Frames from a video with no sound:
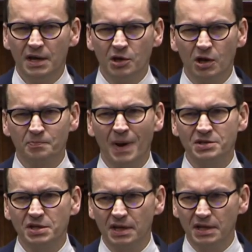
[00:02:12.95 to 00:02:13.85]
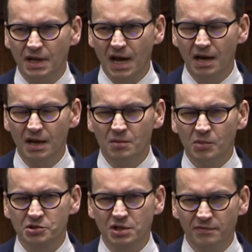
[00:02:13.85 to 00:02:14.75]
i od października
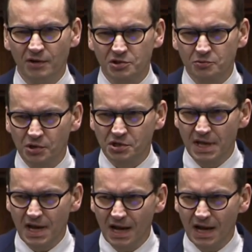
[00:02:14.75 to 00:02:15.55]
możliwość tłoczenia